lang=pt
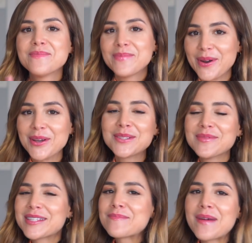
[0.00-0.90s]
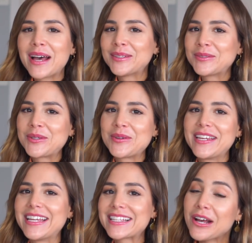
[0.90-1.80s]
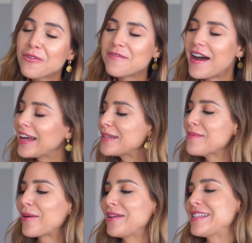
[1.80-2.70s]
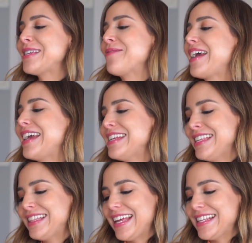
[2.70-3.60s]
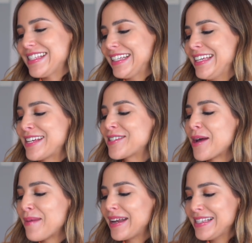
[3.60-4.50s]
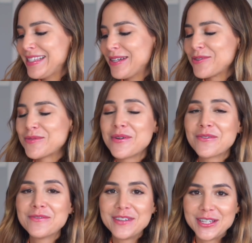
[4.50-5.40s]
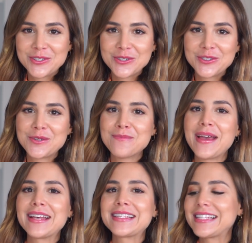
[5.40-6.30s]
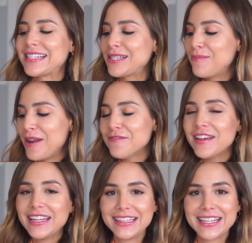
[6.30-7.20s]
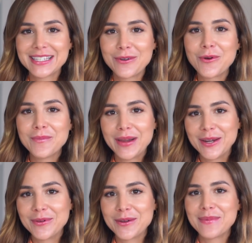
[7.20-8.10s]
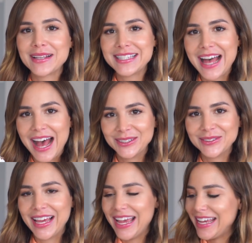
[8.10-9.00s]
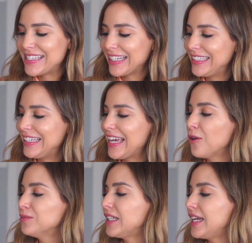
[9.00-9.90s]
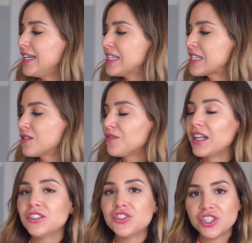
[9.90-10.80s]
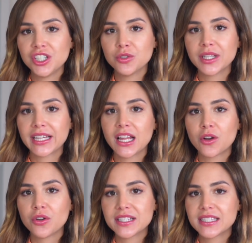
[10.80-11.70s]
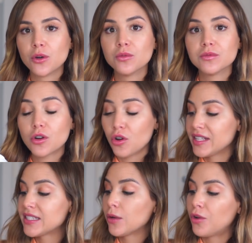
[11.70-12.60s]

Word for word: próximo sapato que eu iria salvar da minha coleção é esse tênis aqui, que já apareceu no meu vídeo de peças preferidas que eu comprei no ano passado, né? Esse aqui é um tênis Valentino, daquela coleção, coleção